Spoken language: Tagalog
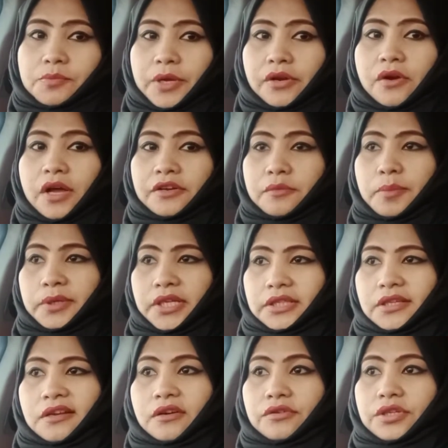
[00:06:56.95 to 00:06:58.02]
Pero ano,
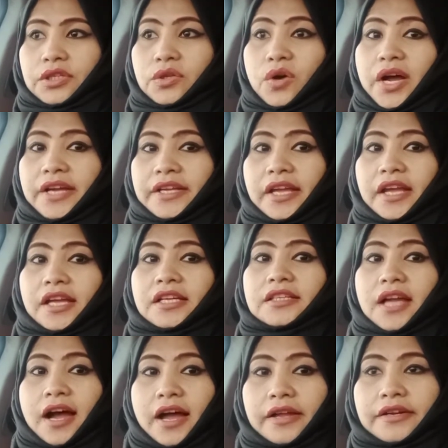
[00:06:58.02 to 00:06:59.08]
pagdating ko dito ay
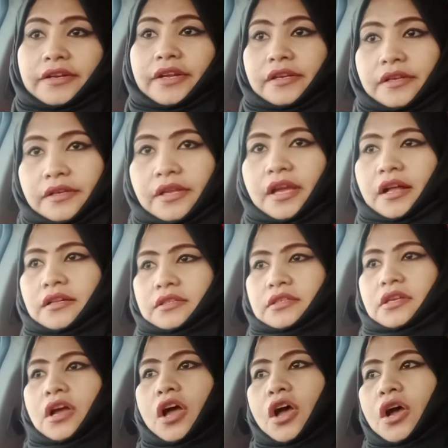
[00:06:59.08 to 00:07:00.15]
800
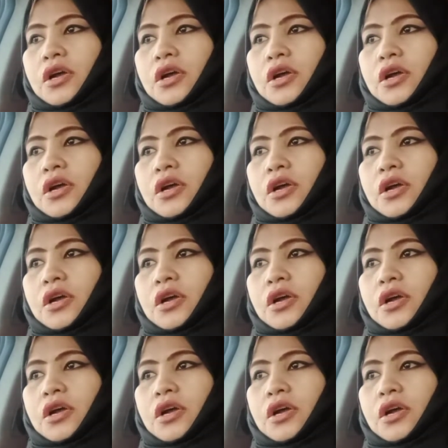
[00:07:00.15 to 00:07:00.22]
reals.